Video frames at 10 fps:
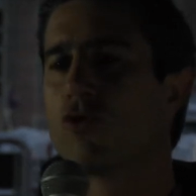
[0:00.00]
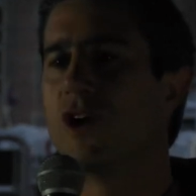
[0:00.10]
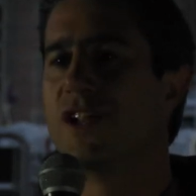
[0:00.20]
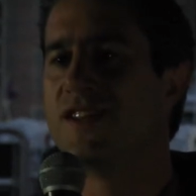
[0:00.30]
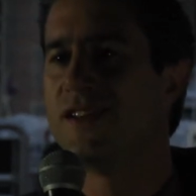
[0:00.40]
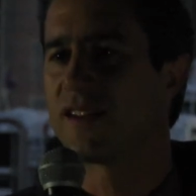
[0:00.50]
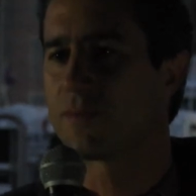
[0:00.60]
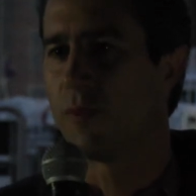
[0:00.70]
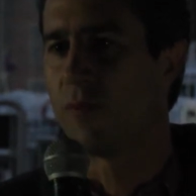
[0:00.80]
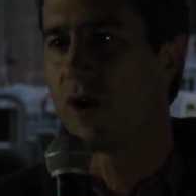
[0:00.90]
Lénine à ce
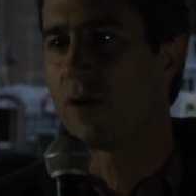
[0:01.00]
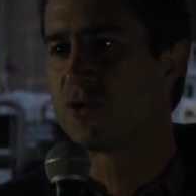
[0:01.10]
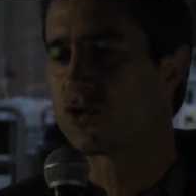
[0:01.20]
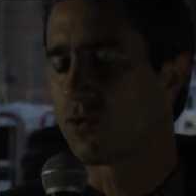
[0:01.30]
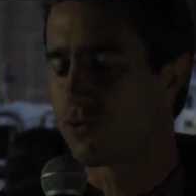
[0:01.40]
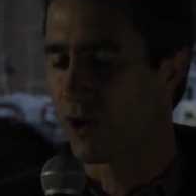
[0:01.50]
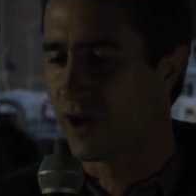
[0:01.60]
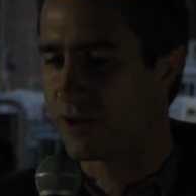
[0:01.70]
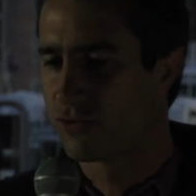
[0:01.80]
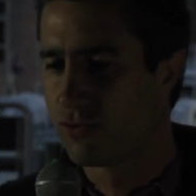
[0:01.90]
moment-là, puis je conclurai
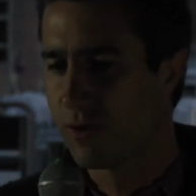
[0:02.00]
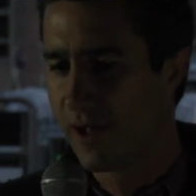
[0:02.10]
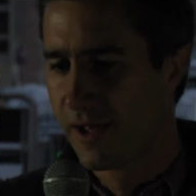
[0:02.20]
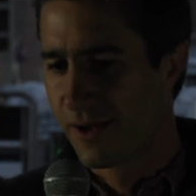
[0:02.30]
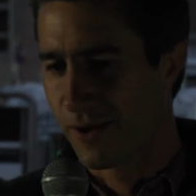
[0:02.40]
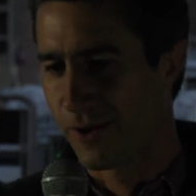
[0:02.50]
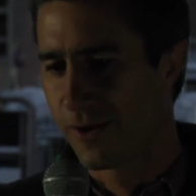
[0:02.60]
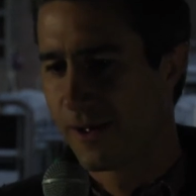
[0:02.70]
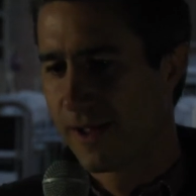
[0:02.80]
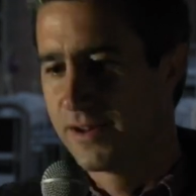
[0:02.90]
là-dessus. Euh,
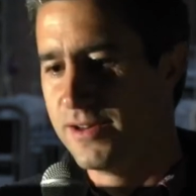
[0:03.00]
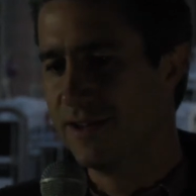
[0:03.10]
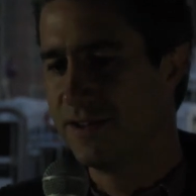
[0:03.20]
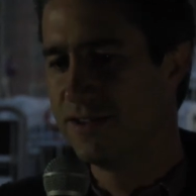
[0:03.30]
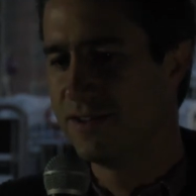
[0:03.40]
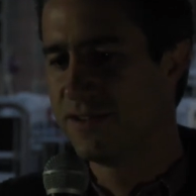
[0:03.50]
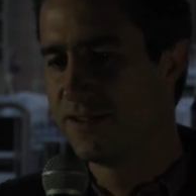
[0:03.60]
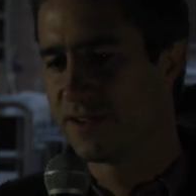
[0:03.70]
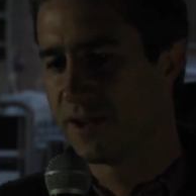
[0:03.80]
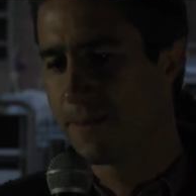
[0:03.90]
Lénine
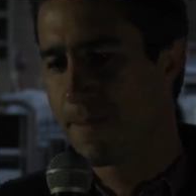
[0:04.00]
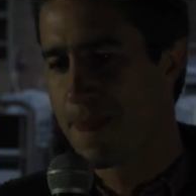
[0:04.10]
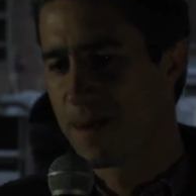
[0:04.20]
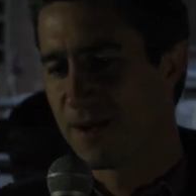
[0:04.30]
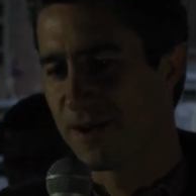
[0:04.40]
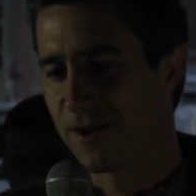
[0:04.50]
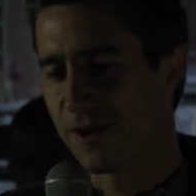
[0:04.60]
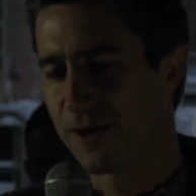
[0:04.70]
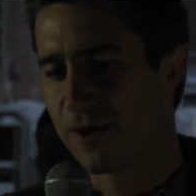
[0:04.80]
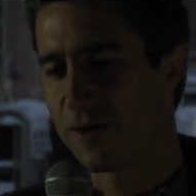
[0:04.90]
disait
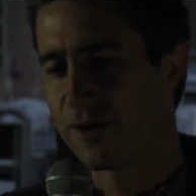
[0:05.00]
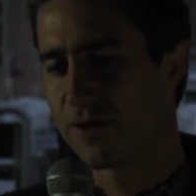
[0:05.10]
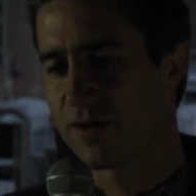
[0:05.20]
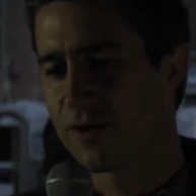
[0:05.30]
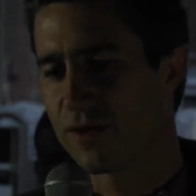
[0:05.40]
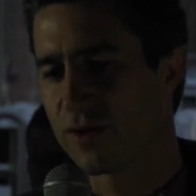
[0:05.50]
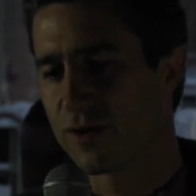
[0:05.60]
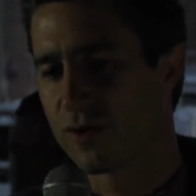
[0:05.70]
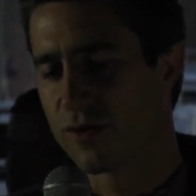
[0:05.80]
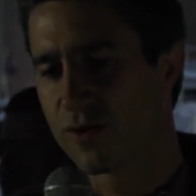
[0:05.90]
euh, euh,
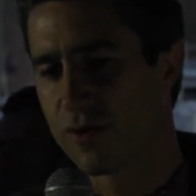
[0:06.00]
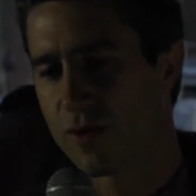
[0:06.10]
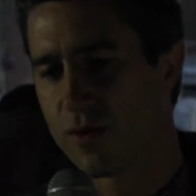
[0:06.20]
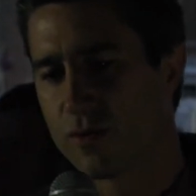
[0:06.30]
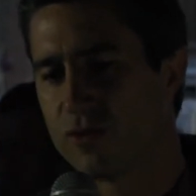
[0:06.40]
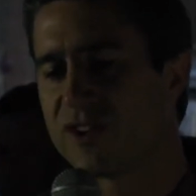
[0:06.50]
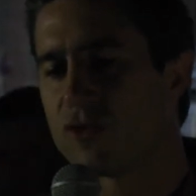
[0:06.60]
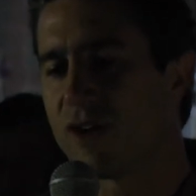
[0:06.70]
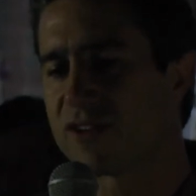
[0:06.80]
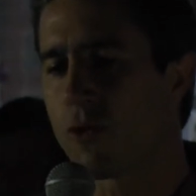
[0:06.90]
une
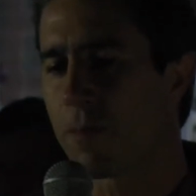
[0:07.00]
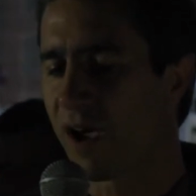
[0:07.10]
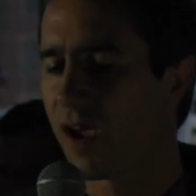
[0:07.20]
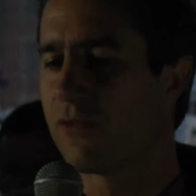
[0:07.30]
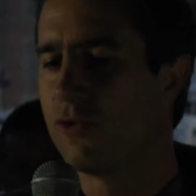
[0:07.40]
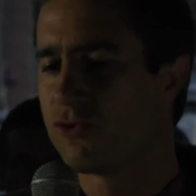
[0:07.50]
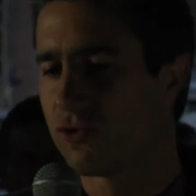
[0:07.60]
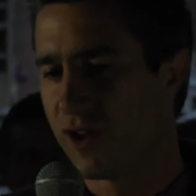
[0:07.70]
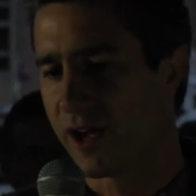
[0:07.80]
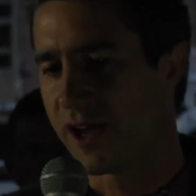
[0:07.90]
situation
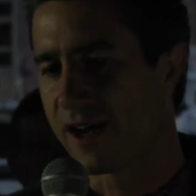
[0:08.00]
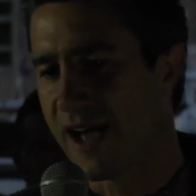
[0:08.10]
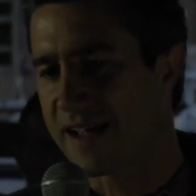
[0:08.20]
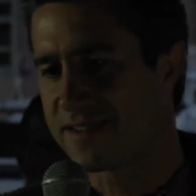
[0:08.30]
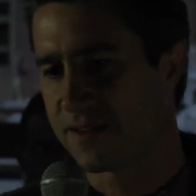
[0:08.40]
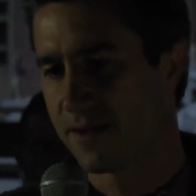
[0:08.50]
pré-révolutionnaire éclate